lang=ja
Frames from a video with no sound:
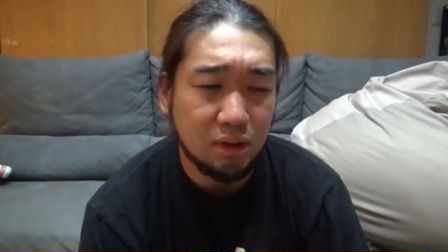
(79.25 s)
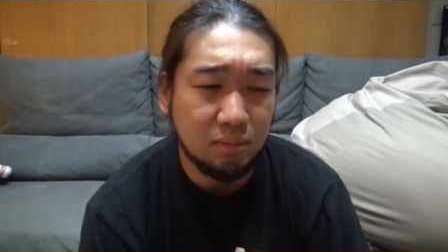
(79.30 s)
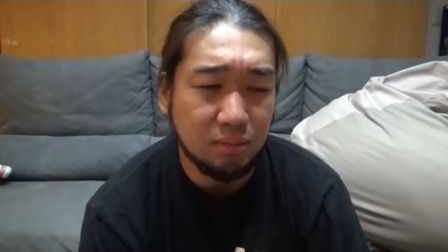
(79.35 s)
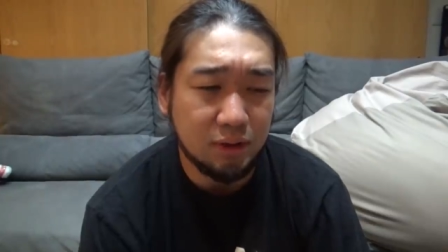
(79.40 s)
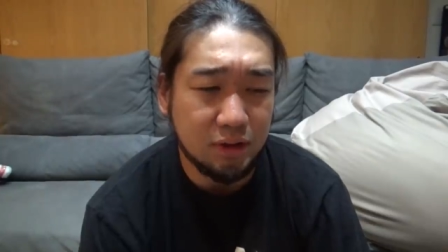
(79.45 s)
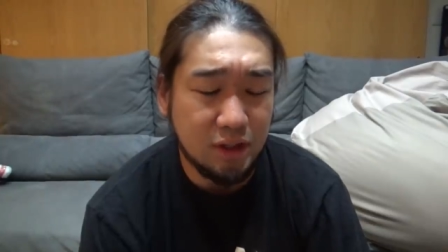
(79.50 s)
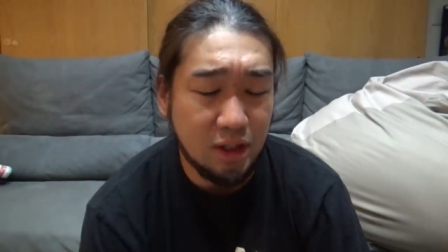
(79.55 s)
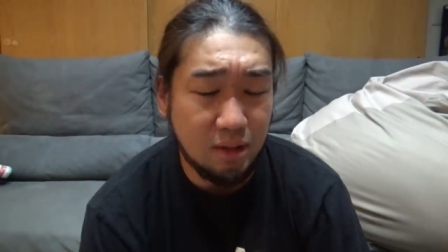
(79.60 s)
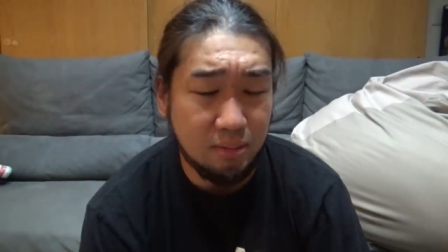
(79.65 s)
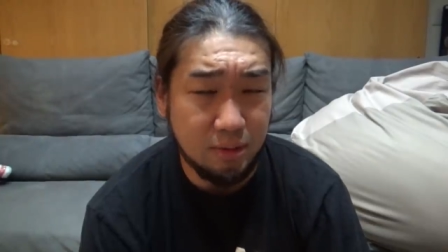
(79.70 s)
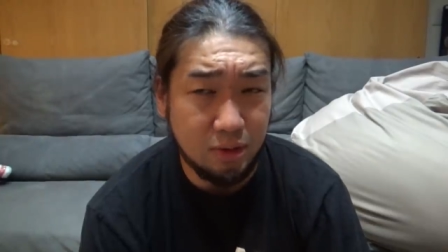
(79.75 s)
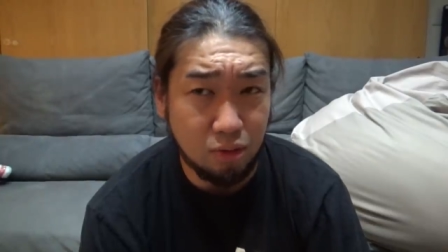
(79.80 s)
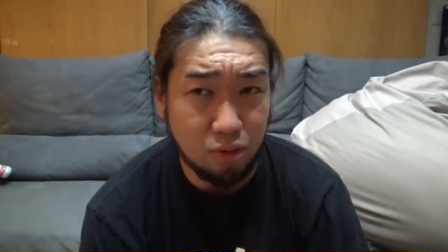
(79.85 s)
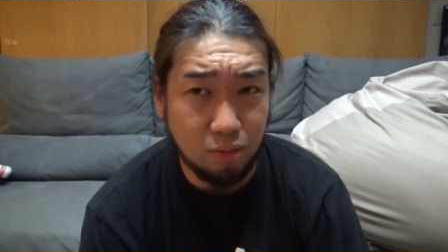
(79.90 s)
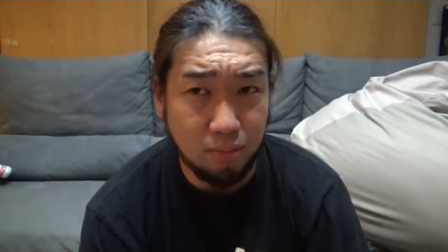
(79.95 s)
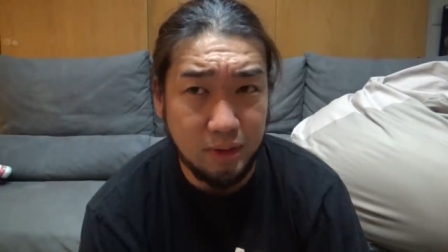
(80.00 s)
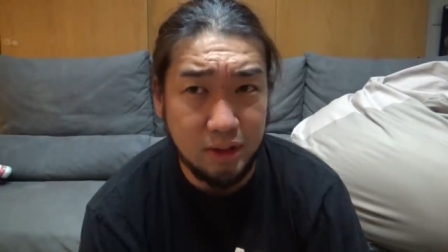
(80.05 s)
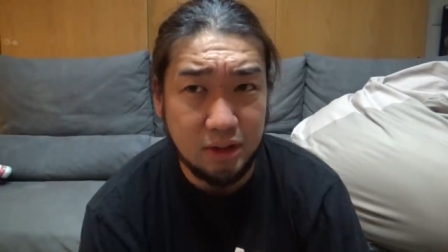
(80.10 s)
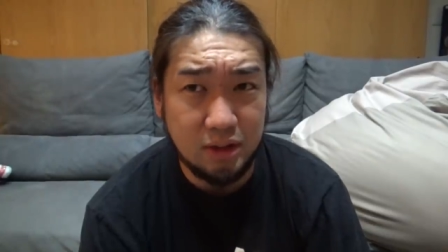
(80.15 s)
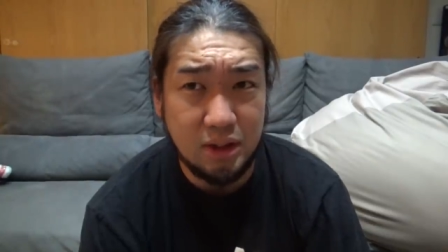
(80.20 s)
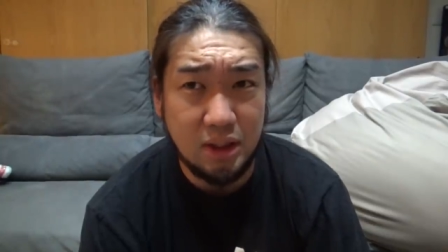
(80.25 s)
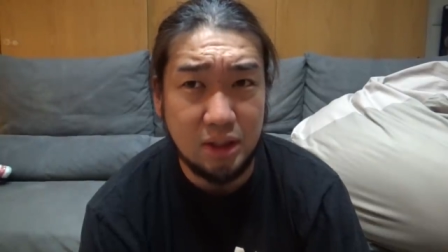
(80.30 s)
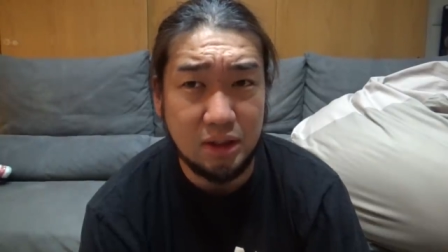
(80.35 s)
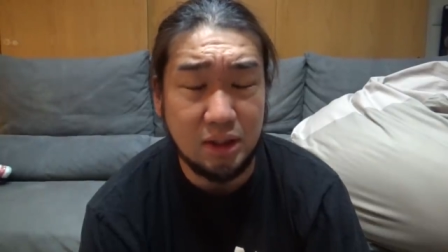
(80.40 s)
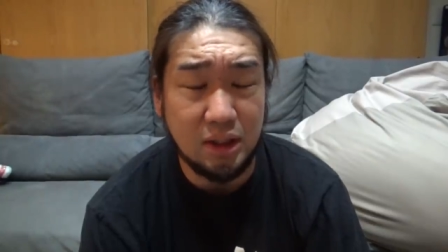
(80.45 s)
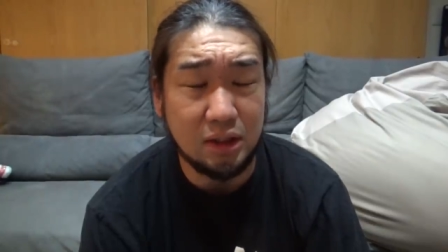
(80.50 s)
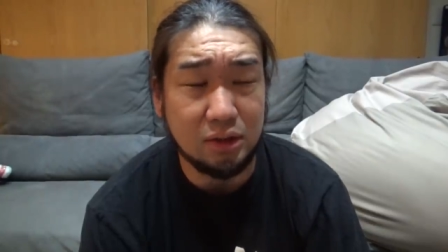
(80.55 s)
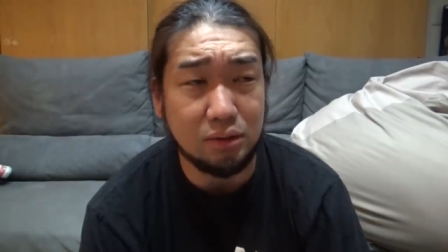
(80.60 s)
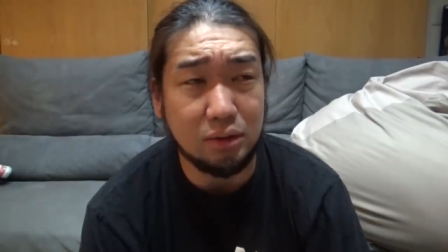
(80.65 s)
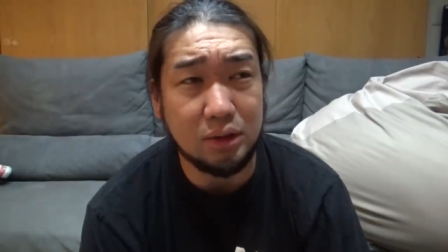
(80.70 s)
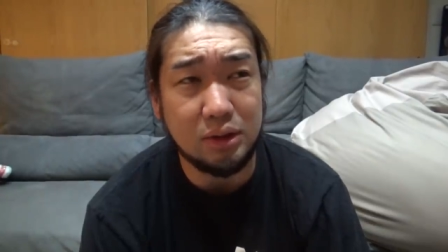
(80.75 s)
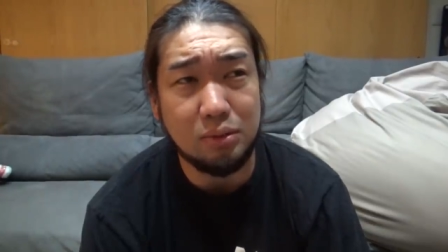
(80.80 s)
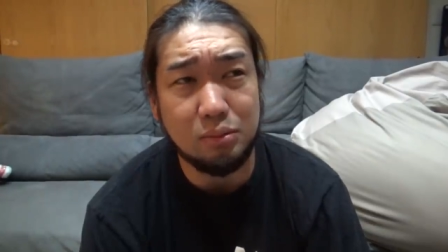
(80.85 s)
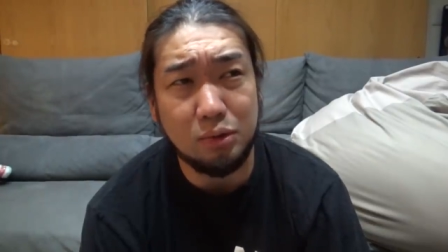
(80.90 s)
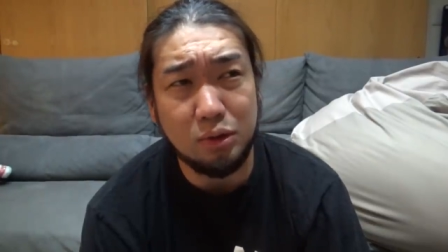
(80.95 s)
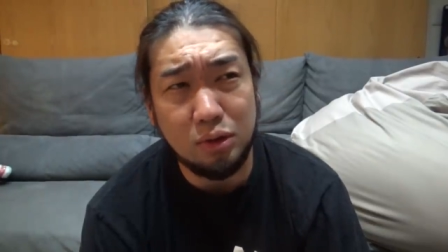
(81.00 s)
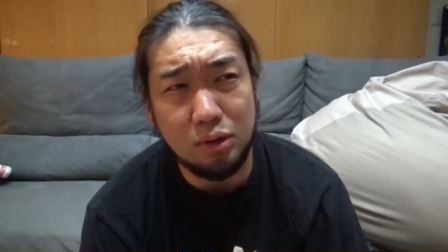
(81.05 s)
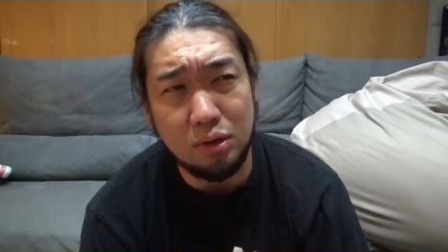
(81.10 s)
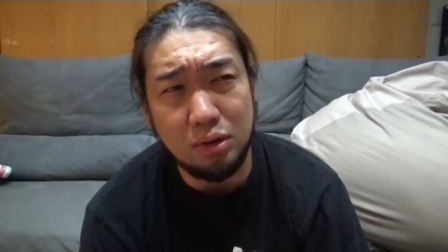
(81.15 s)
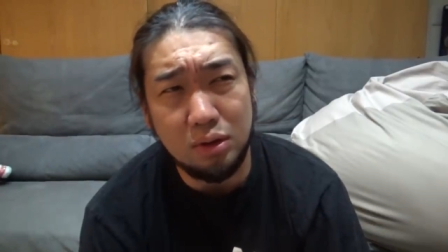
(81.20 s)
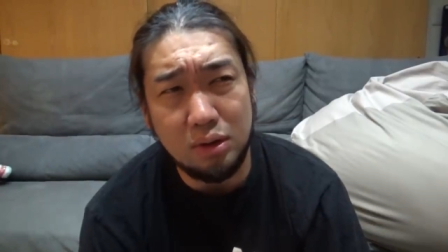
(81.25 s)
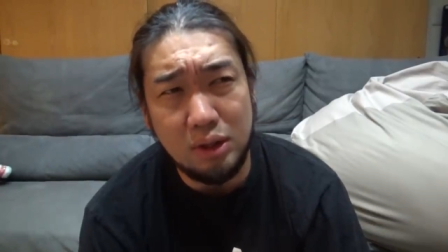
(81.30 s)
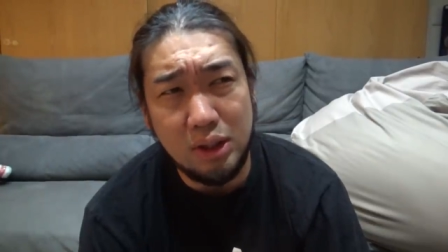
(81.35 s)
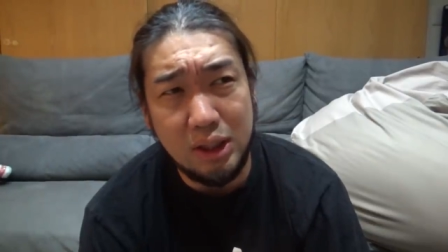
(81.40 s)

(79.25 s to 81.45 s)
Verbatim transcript: まあ、テレビのコメンテーターとかでも